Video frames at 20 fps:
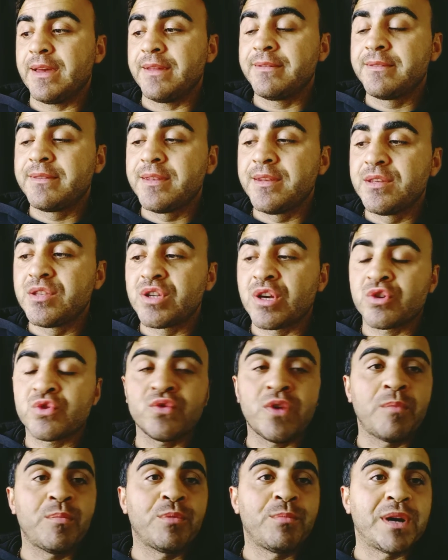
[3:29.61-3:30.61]
Anthony
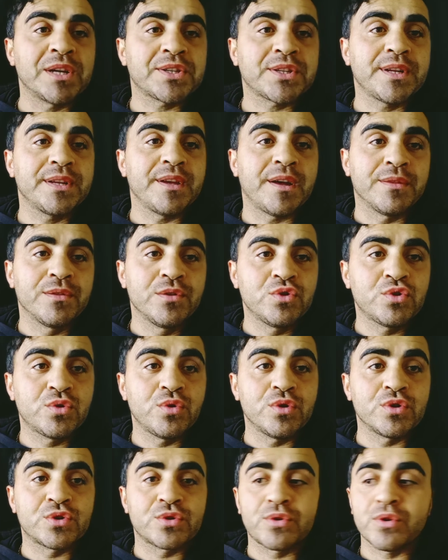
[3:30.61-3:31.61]
Joshua bu maçta yanlış
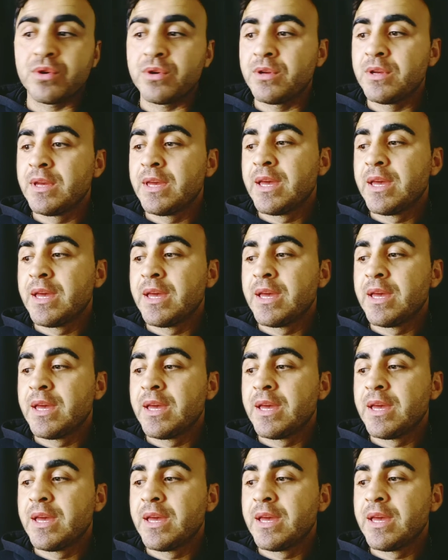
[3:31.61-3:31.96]
dövüştü.